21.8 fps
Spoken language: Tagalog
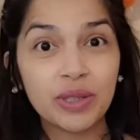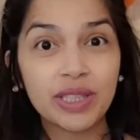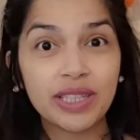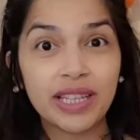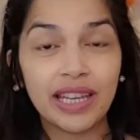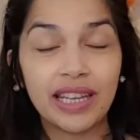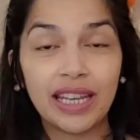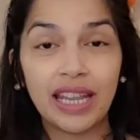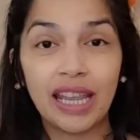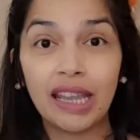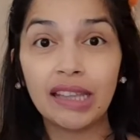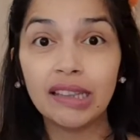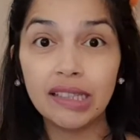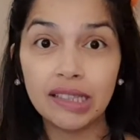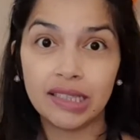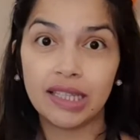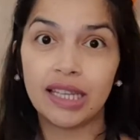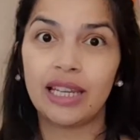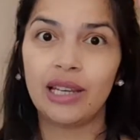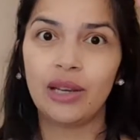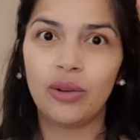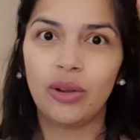say na, edi eh,
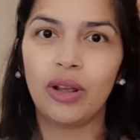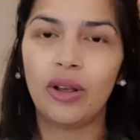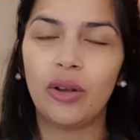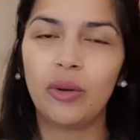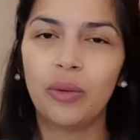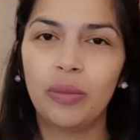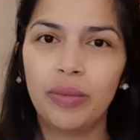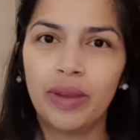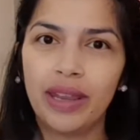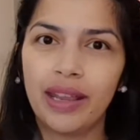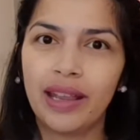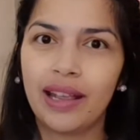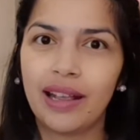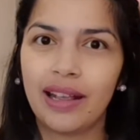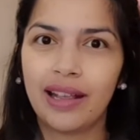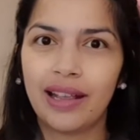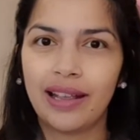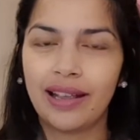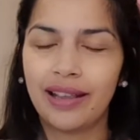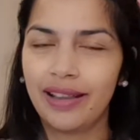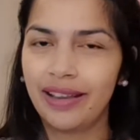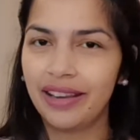sa ilong ka
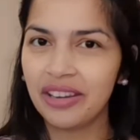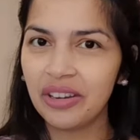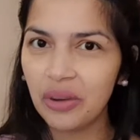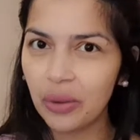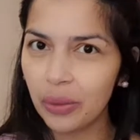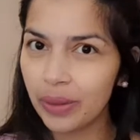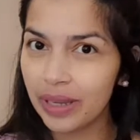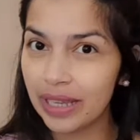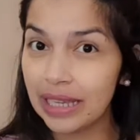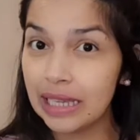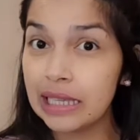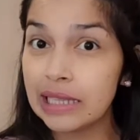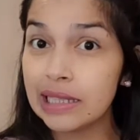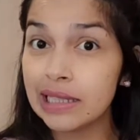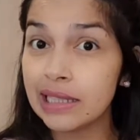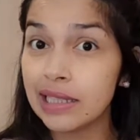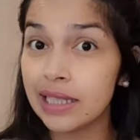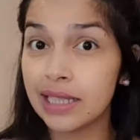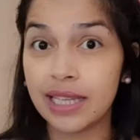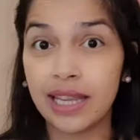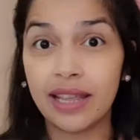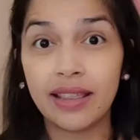huminga. I know, easy
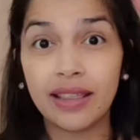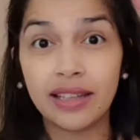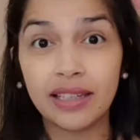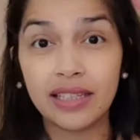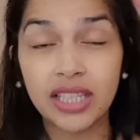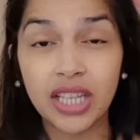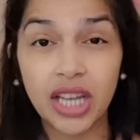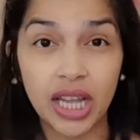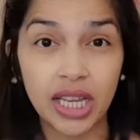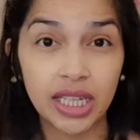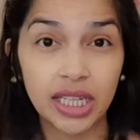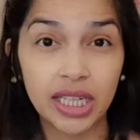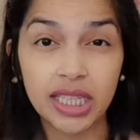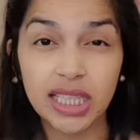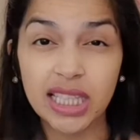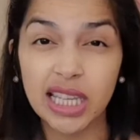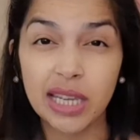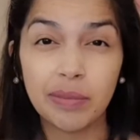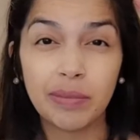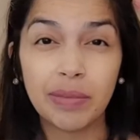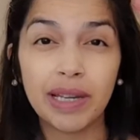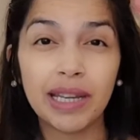said and done.
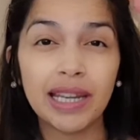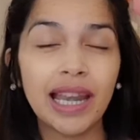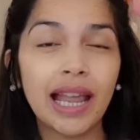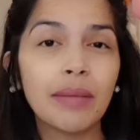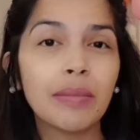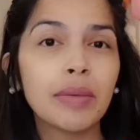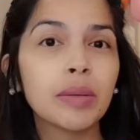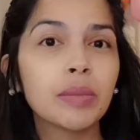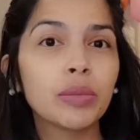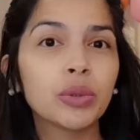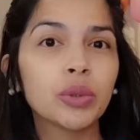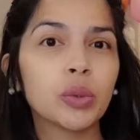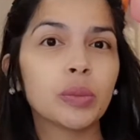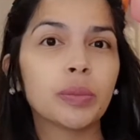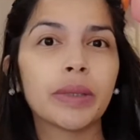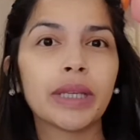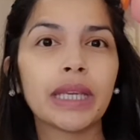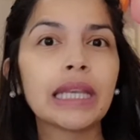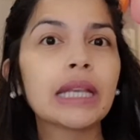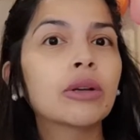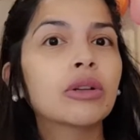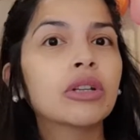Kasi malalaman mo to
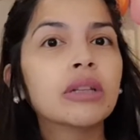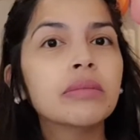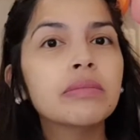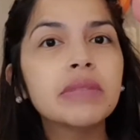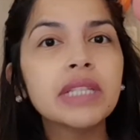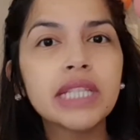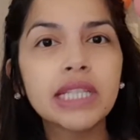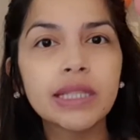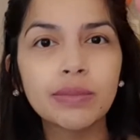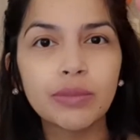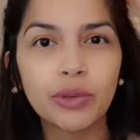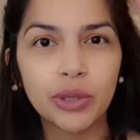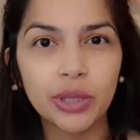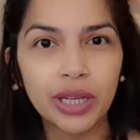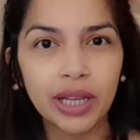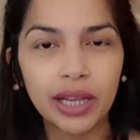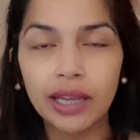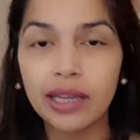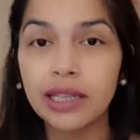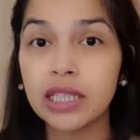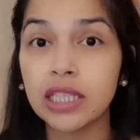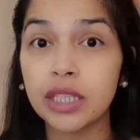pag ikaw na mismo yung
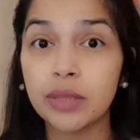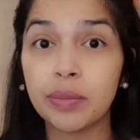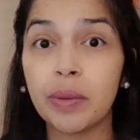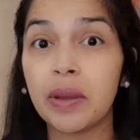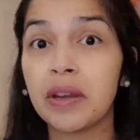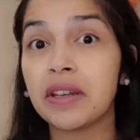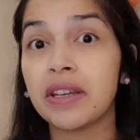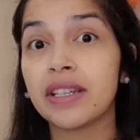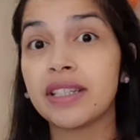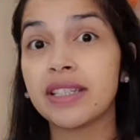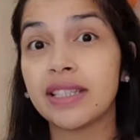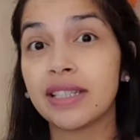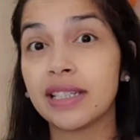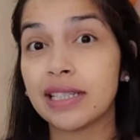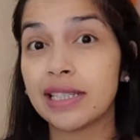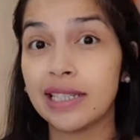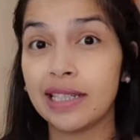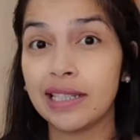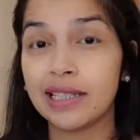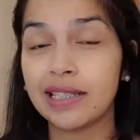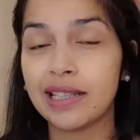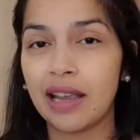naka-experience ng
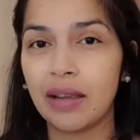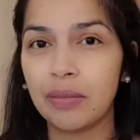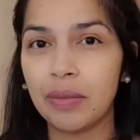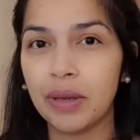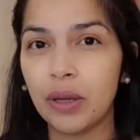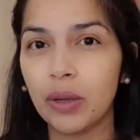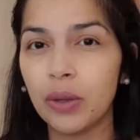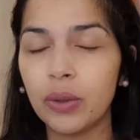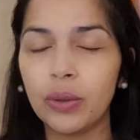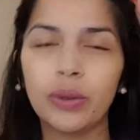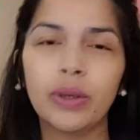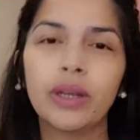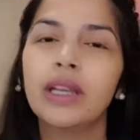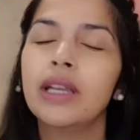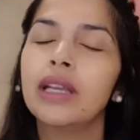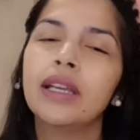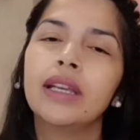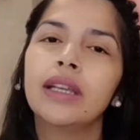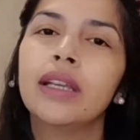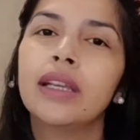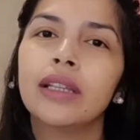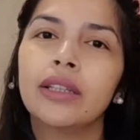sinasabi ko.
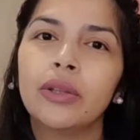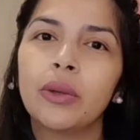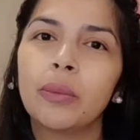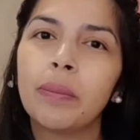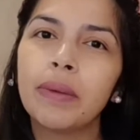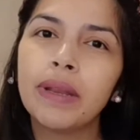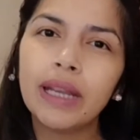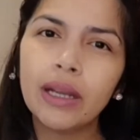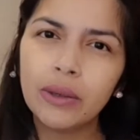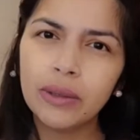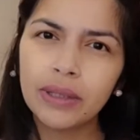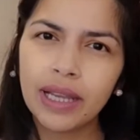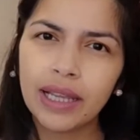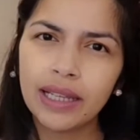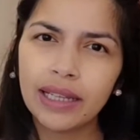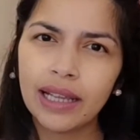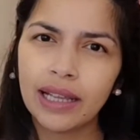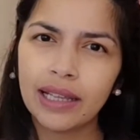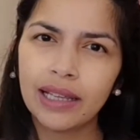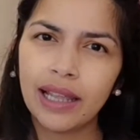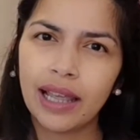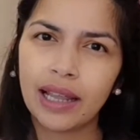Nung panahon na
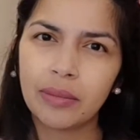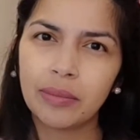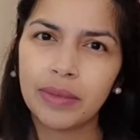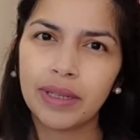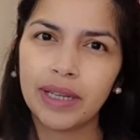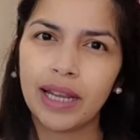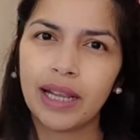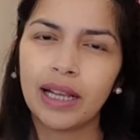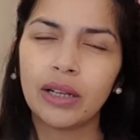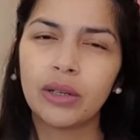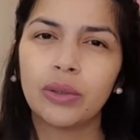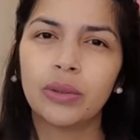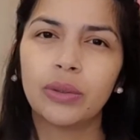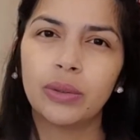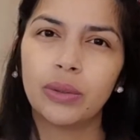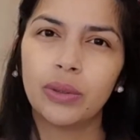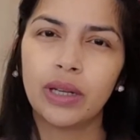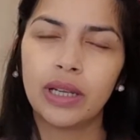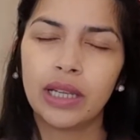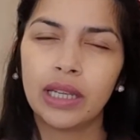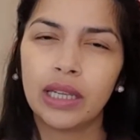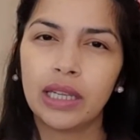na-alarma na
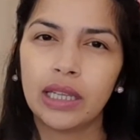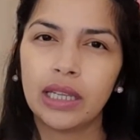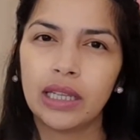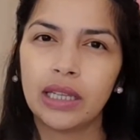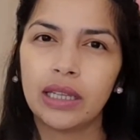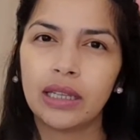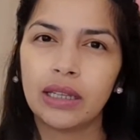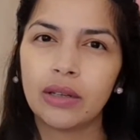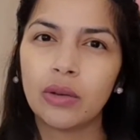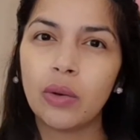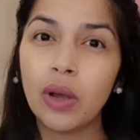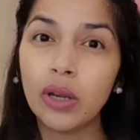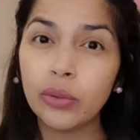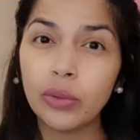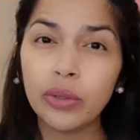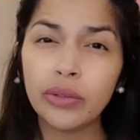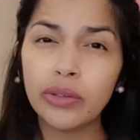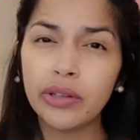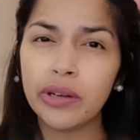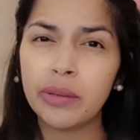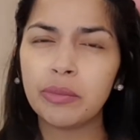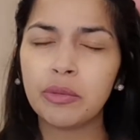ako, ay kung
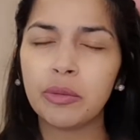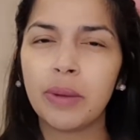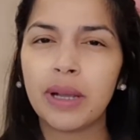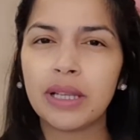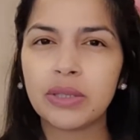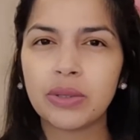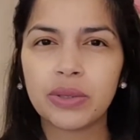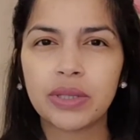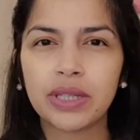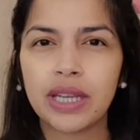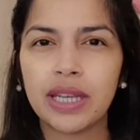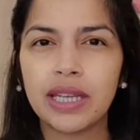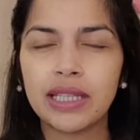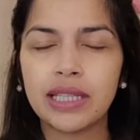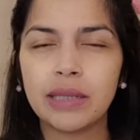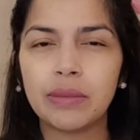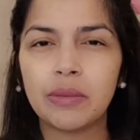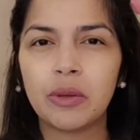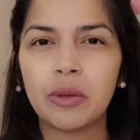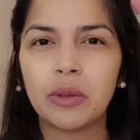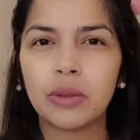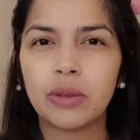ano-ano na pumasok sa
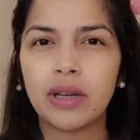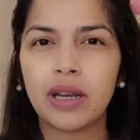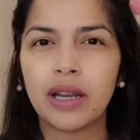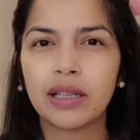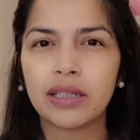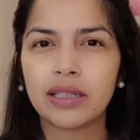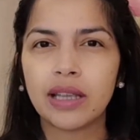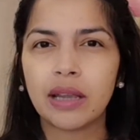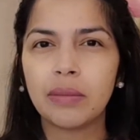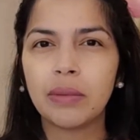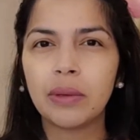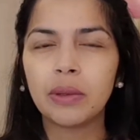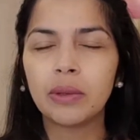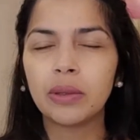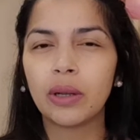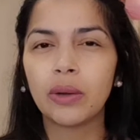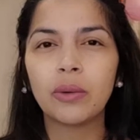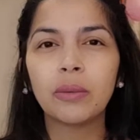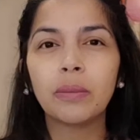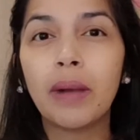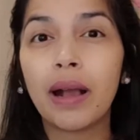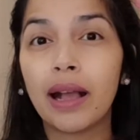isip ko na sabi ko na
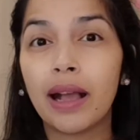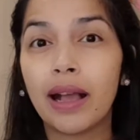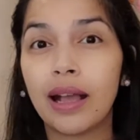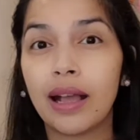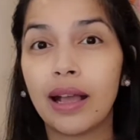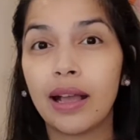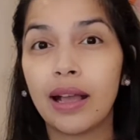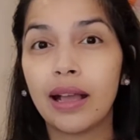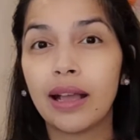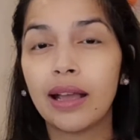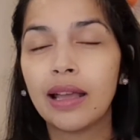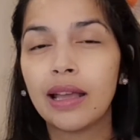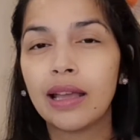kung baka